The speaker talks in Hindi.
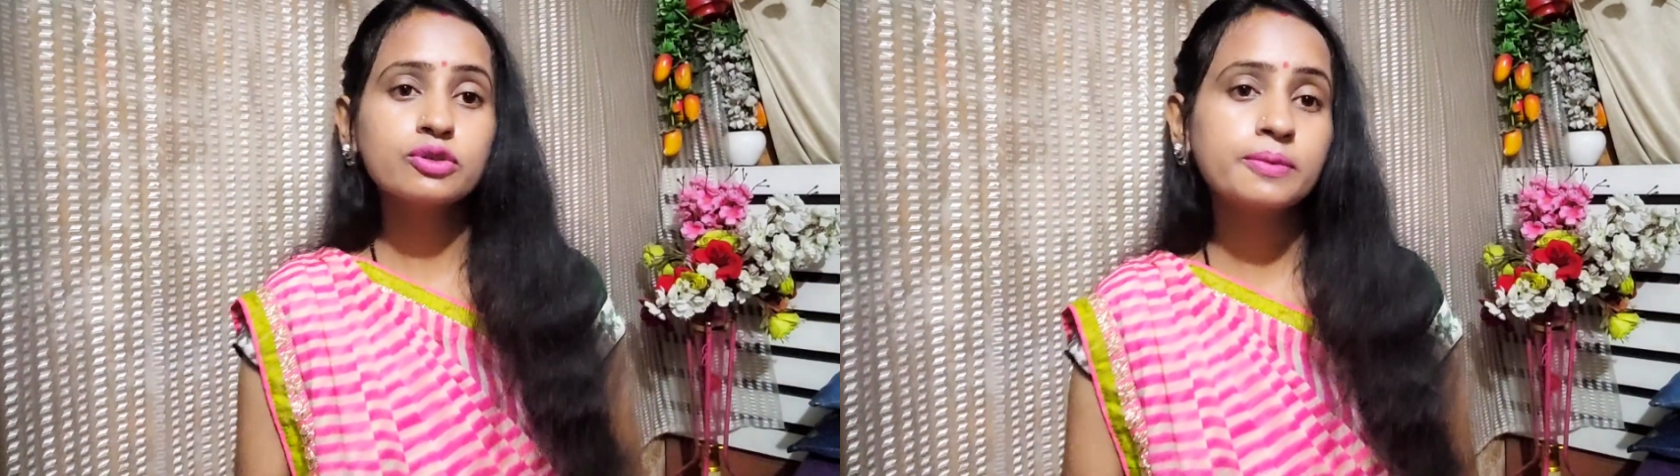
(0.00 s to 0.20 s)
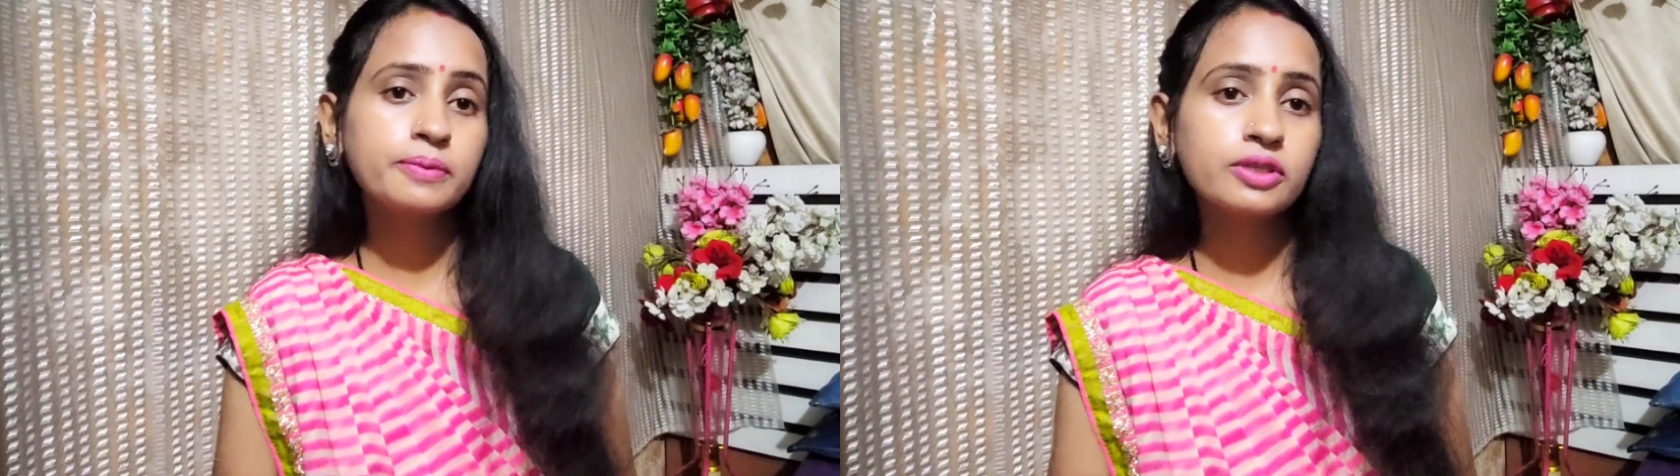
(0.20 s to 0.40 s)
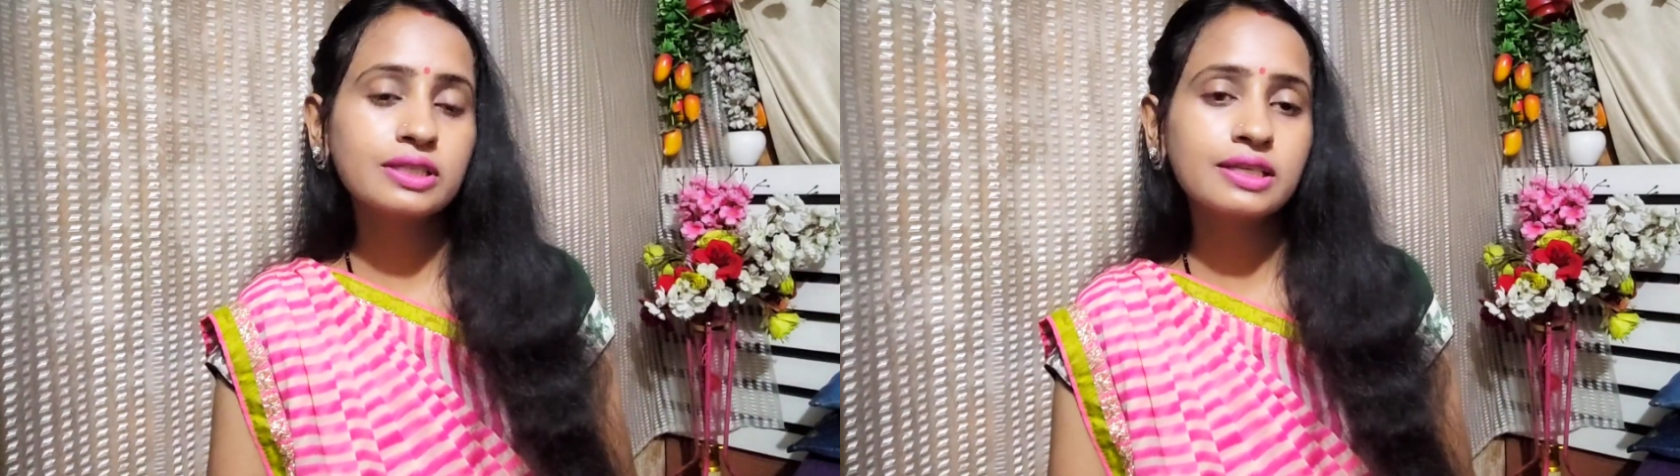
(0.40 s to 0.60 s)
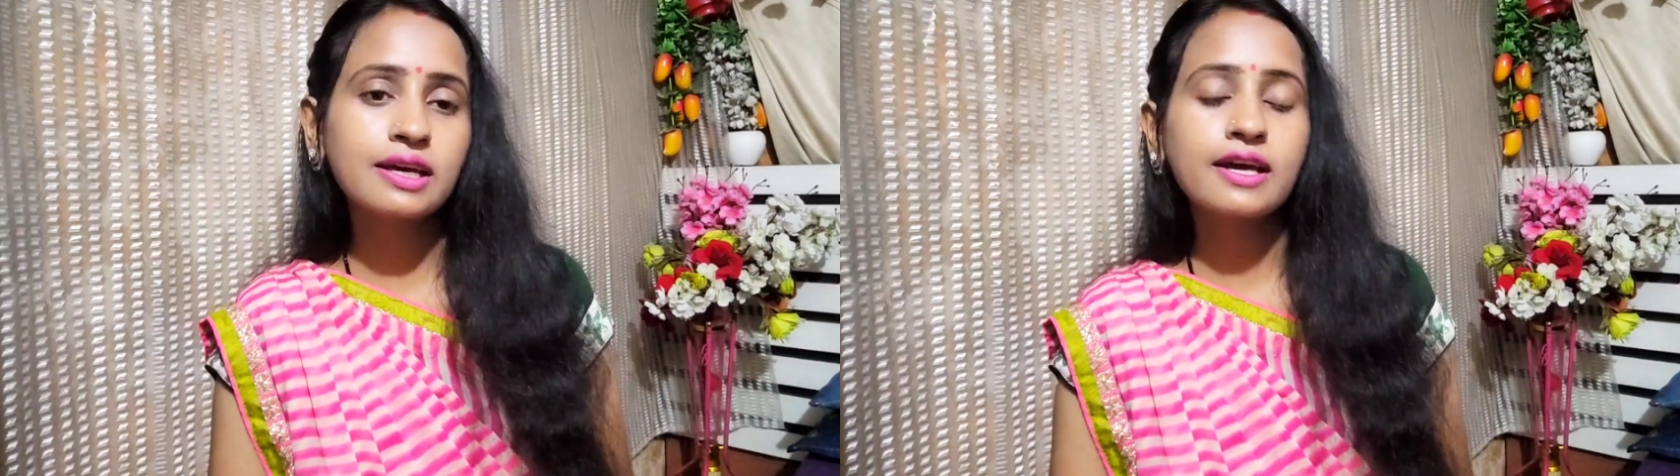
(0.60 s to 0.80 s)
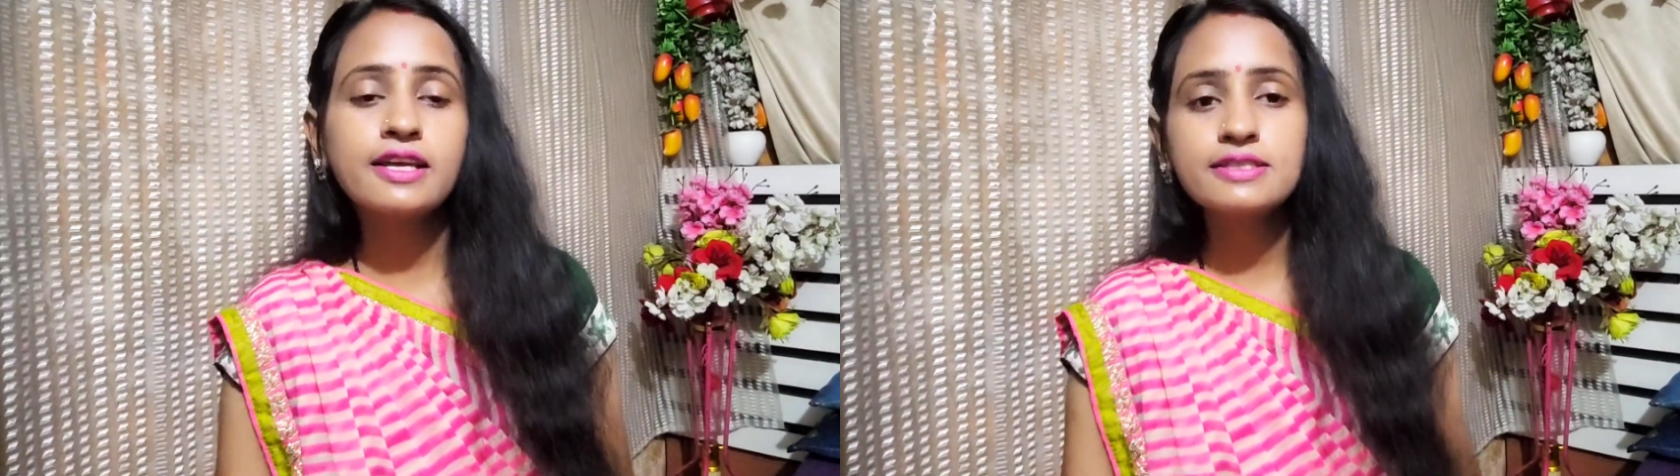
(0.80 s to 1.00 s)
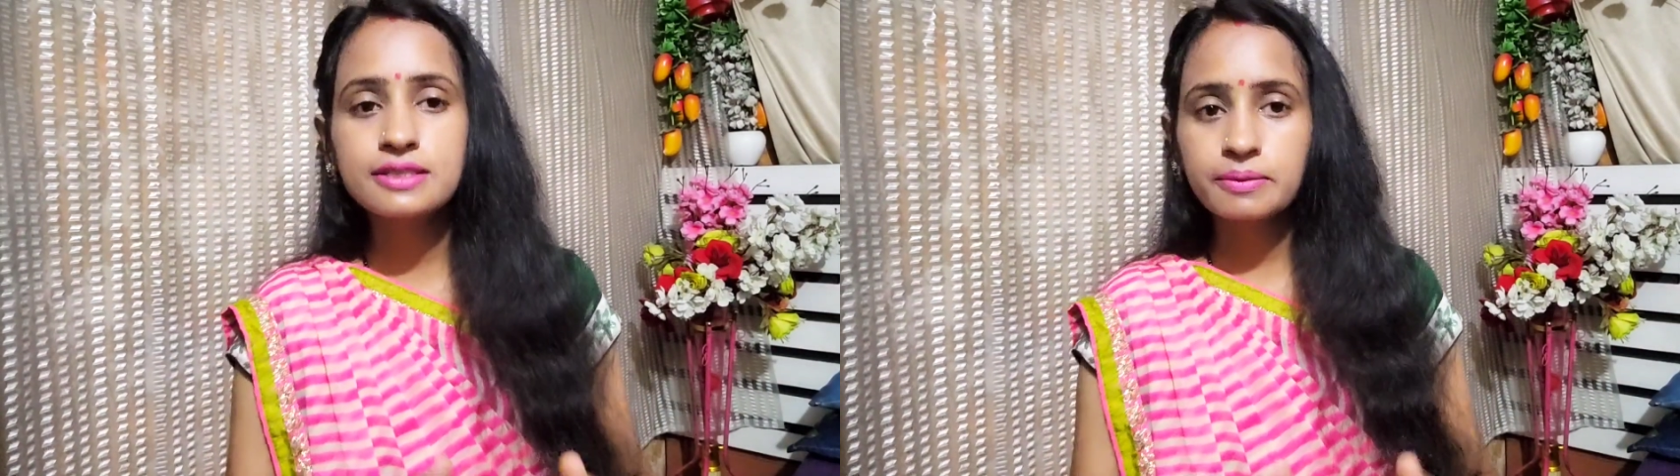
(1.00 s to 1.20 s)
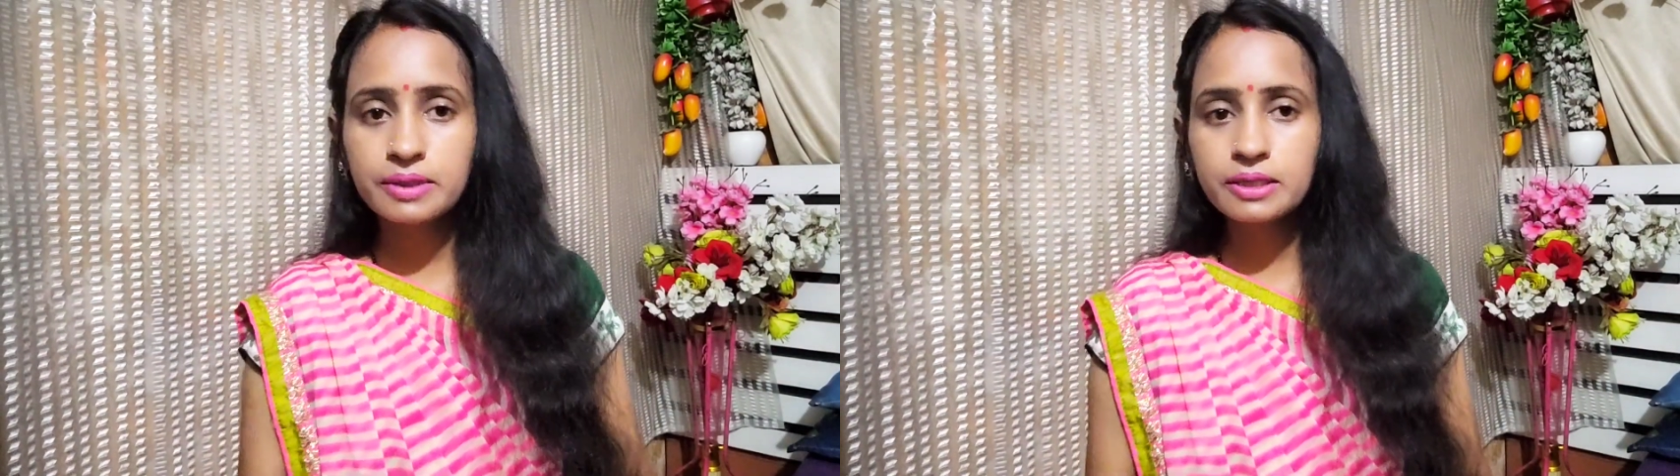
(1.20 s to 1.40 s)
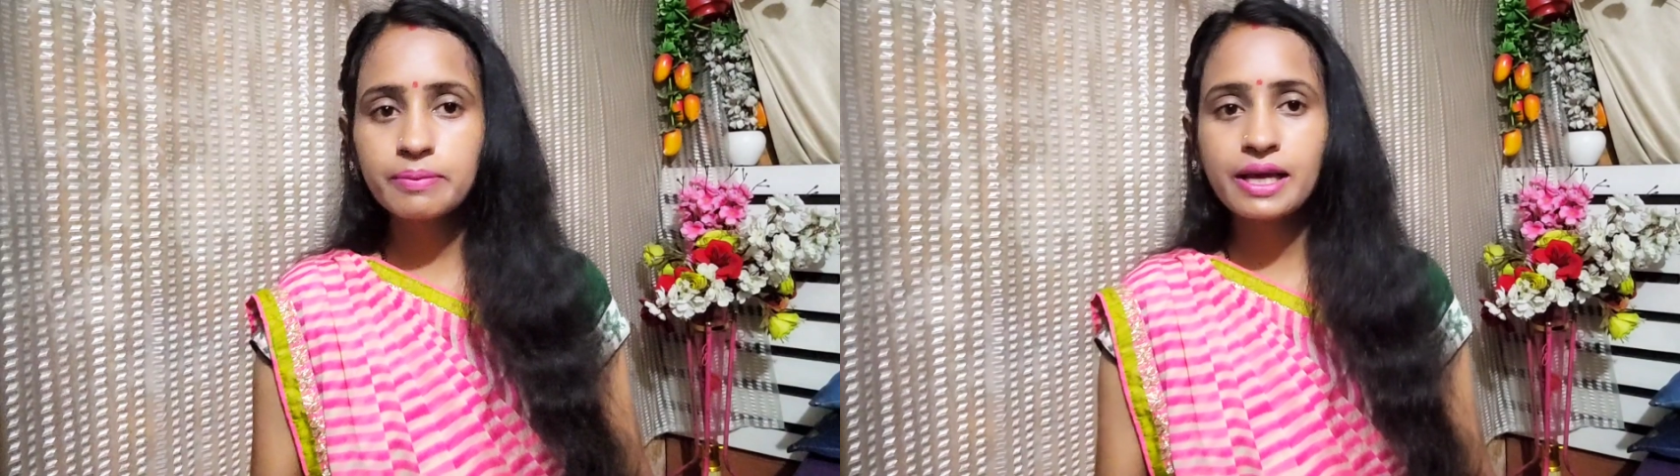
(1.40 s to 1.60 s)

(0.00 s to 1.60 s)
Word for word: जो भी प्रोडक्ट दिखाया है इन सभी के